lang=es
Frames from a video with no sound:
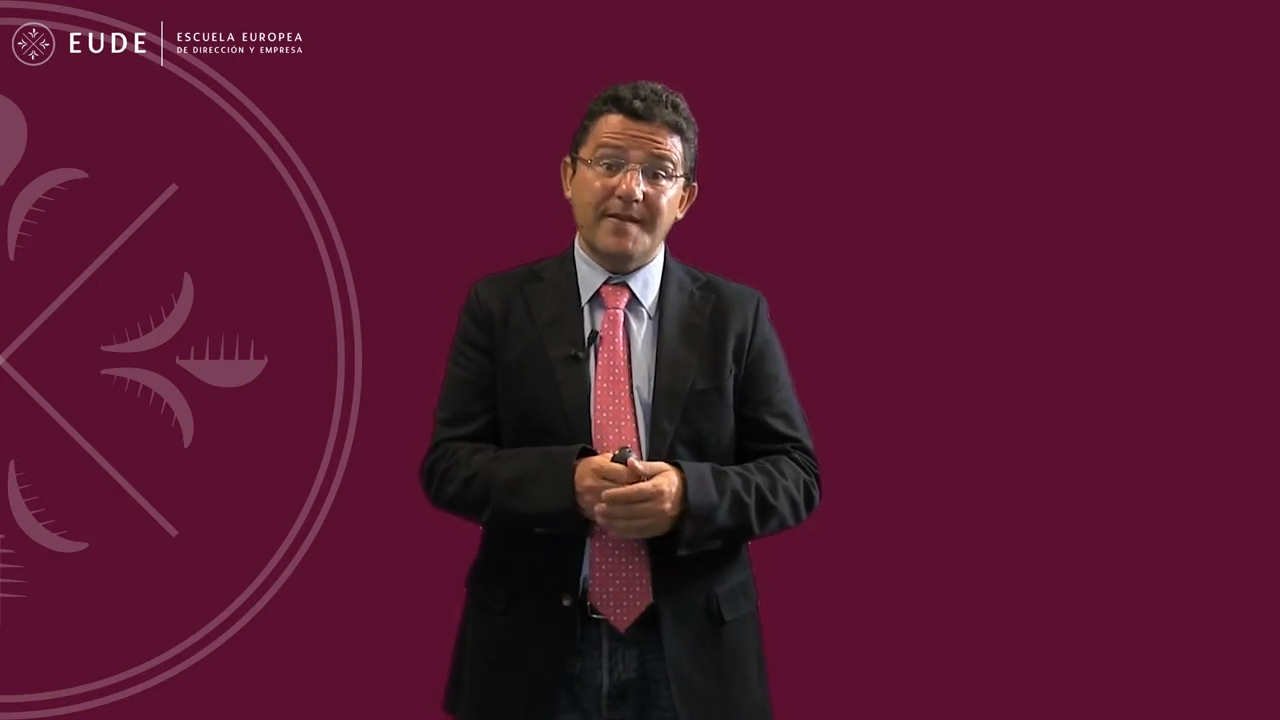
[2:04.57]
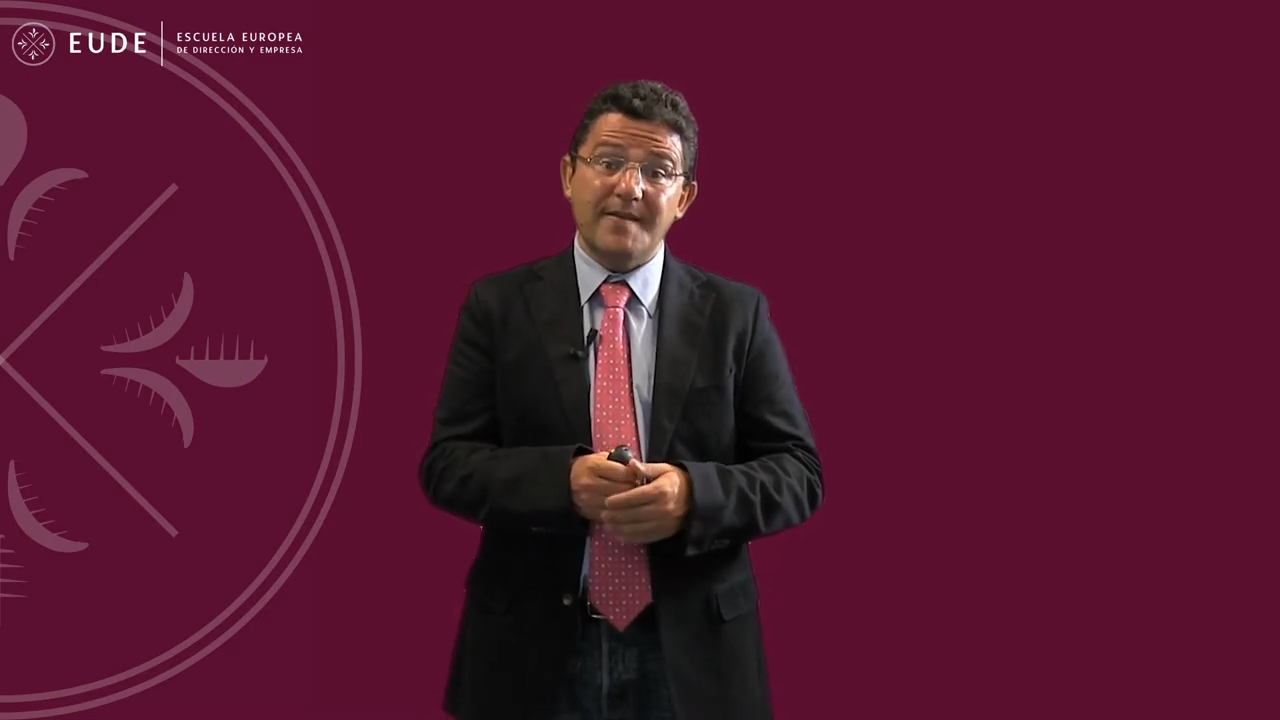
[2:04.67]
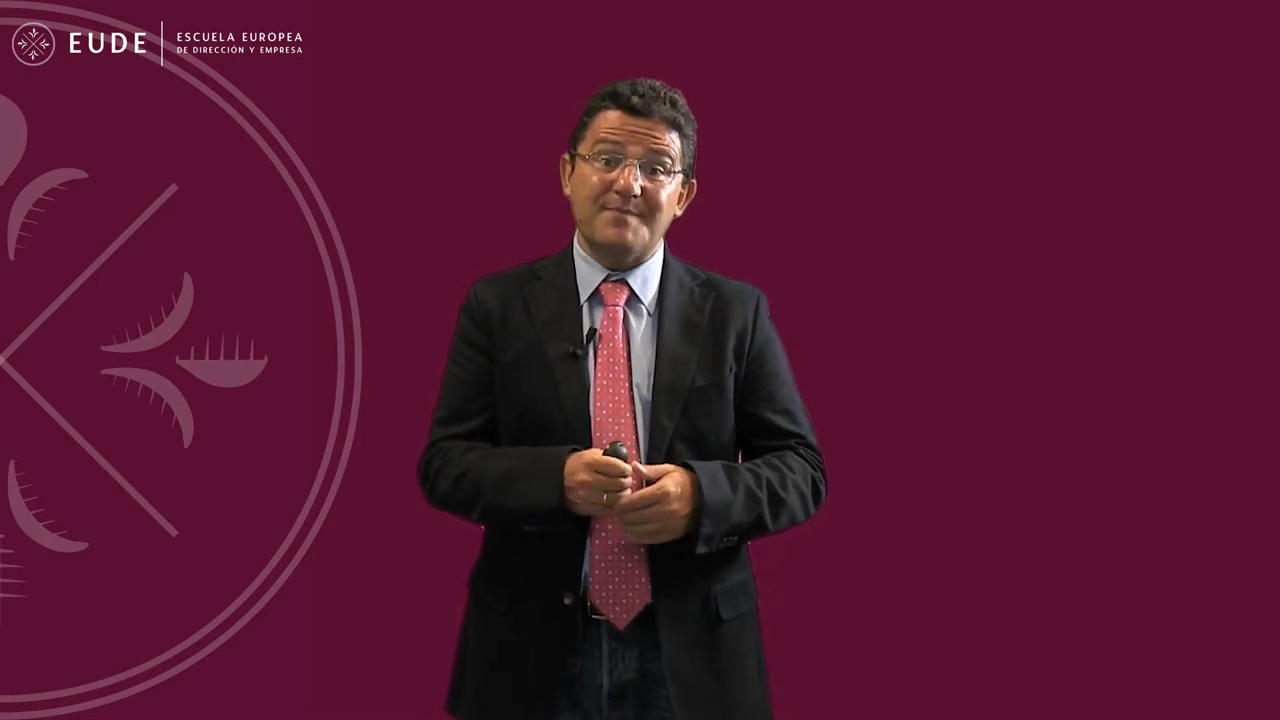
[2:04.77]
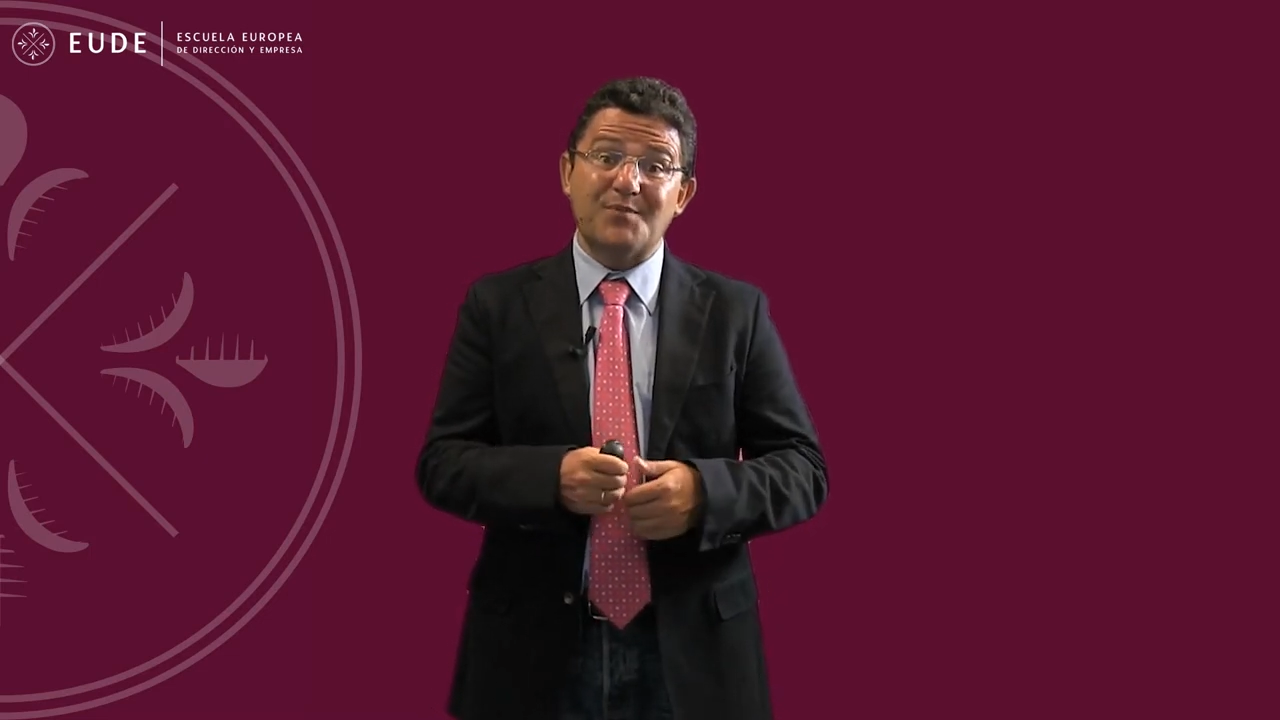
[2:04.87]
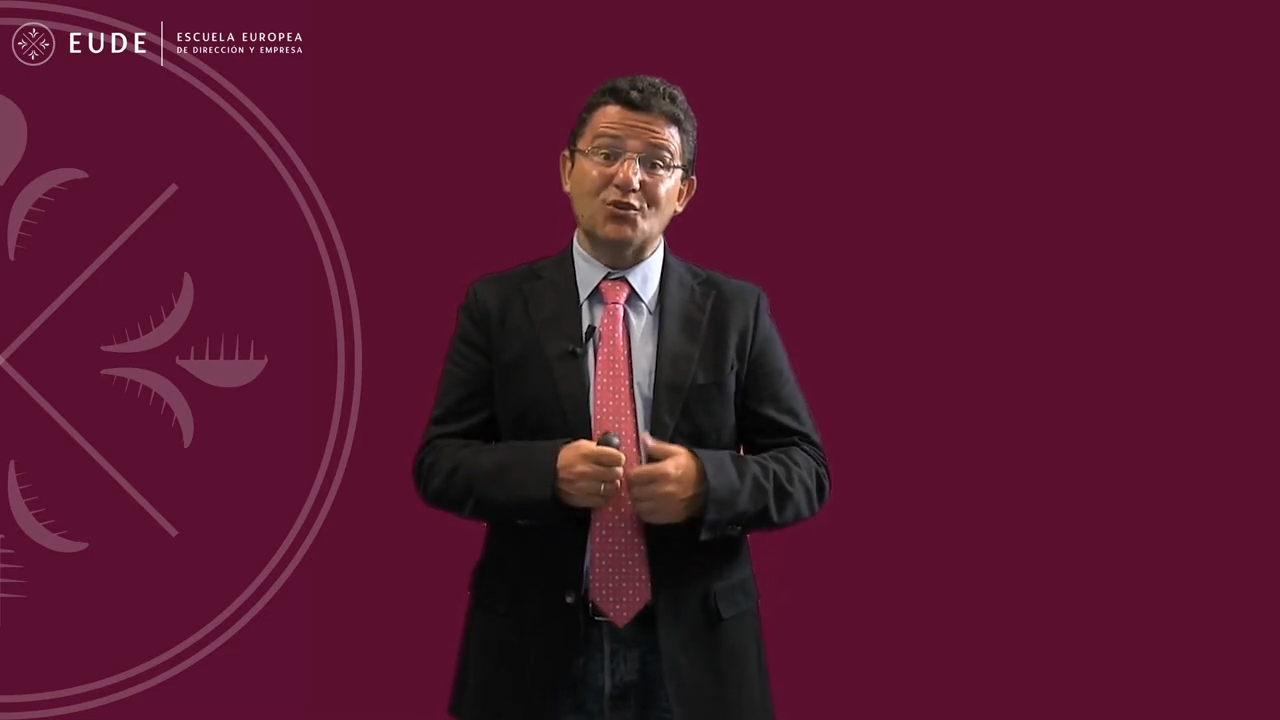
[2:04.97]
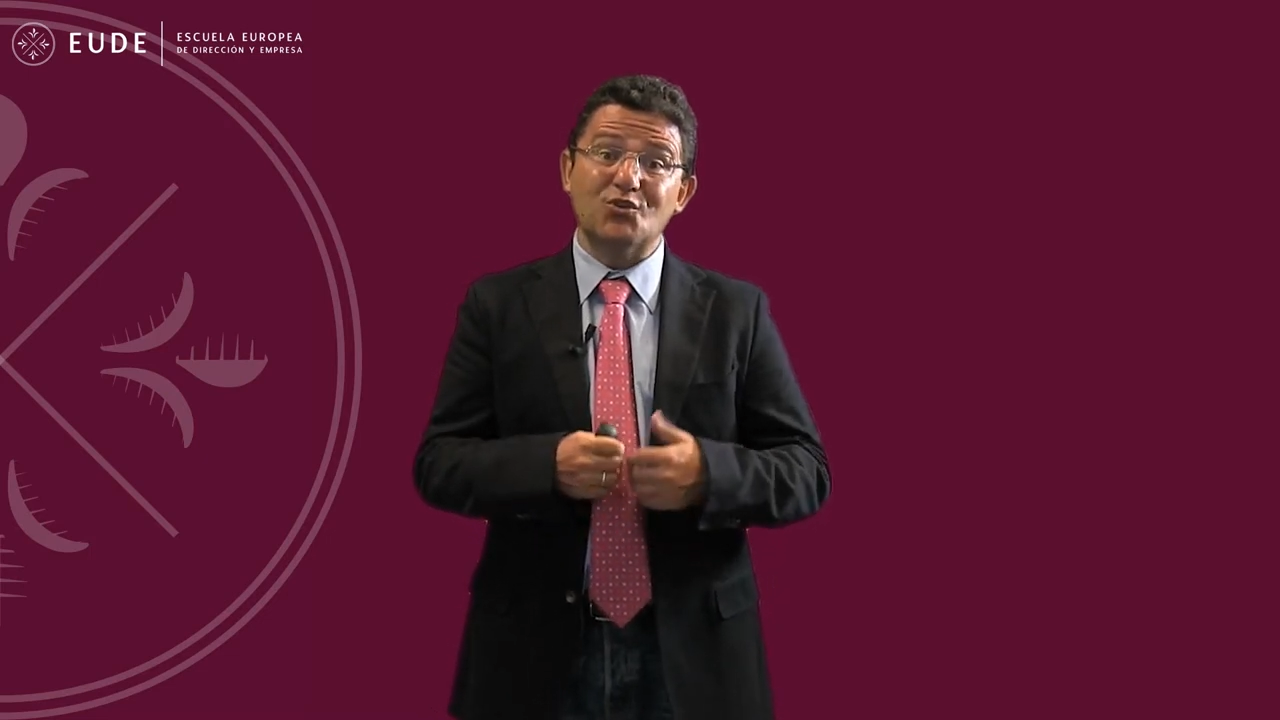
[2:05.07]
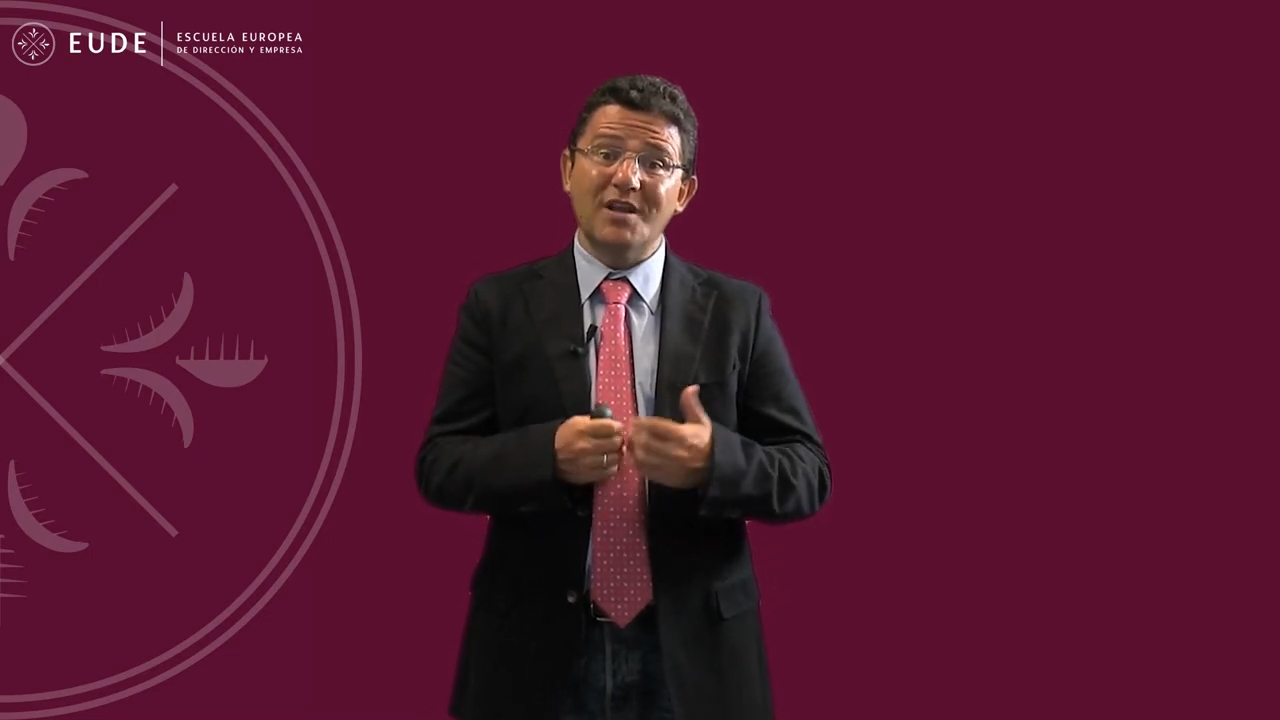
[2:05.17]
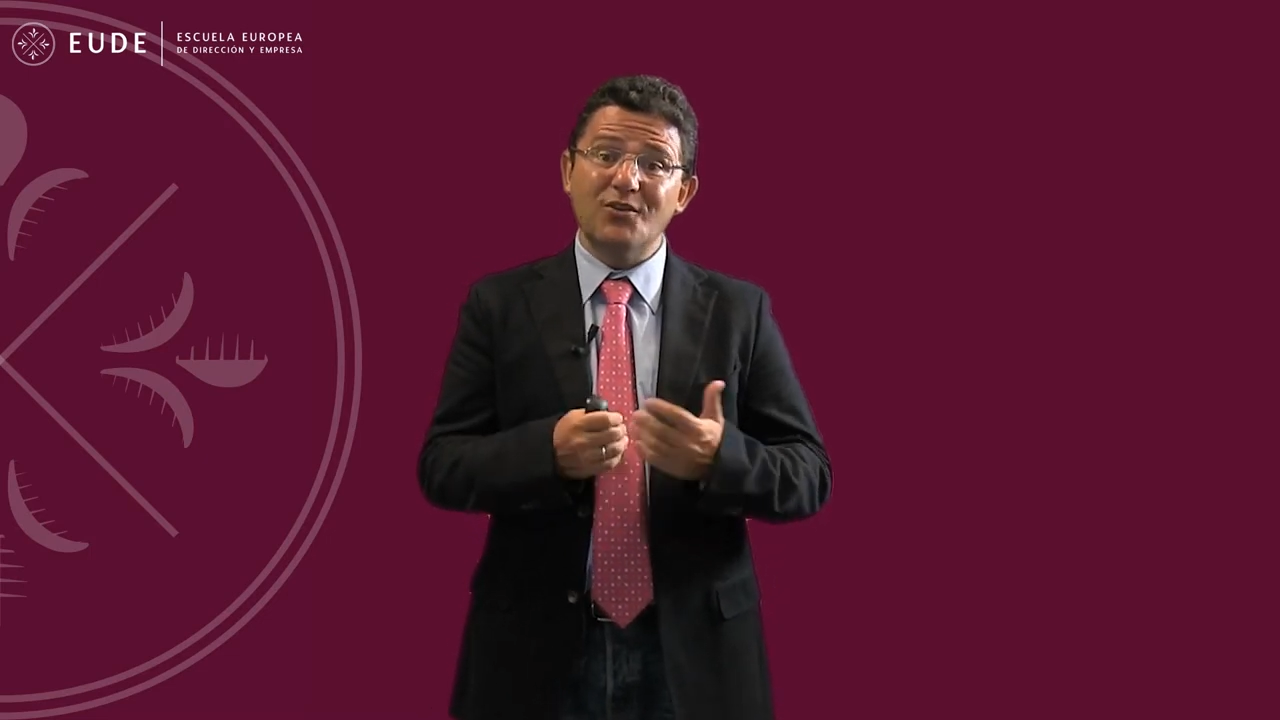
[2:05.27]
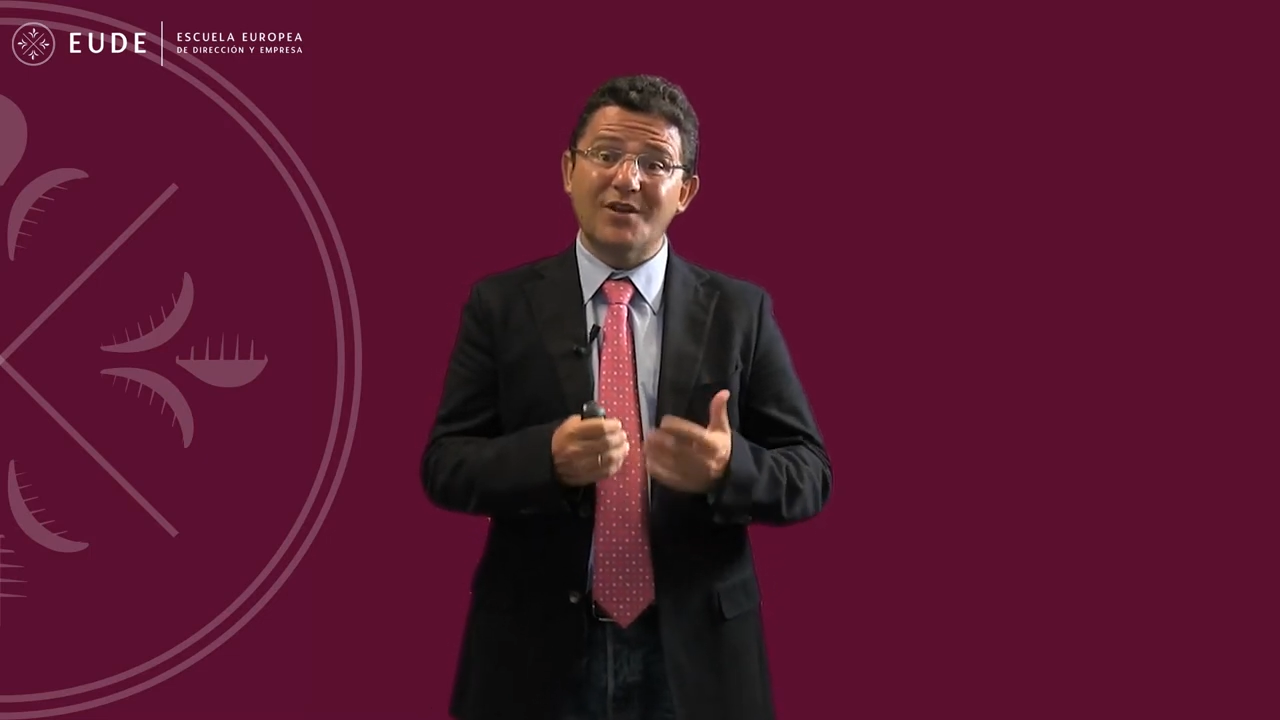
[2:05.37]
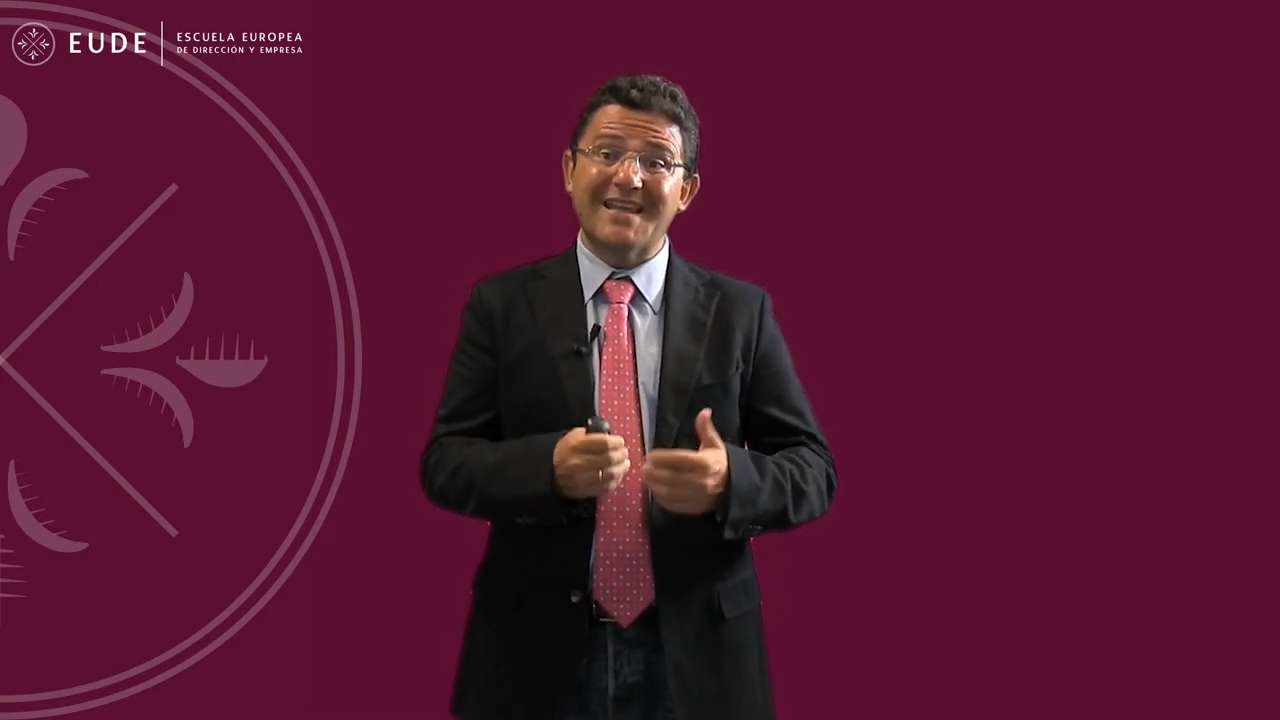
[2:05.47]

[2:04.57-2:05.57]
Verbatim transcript: y por otro lado